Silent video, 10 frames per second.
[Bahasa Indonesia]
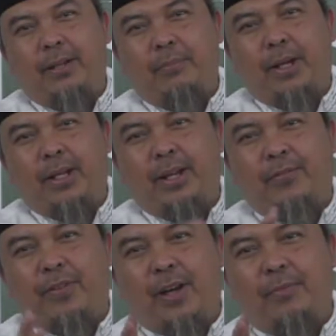bagi
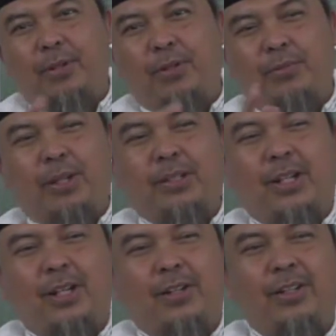yang faham itu
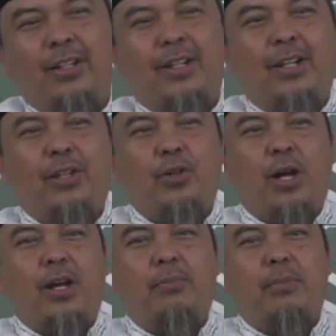masya Allah itu
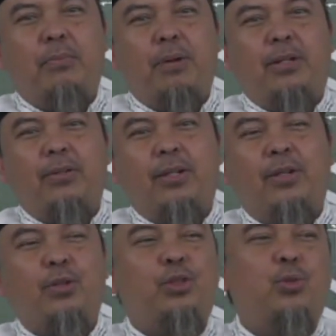akan membantu
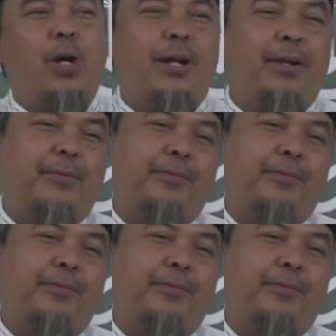kehusuan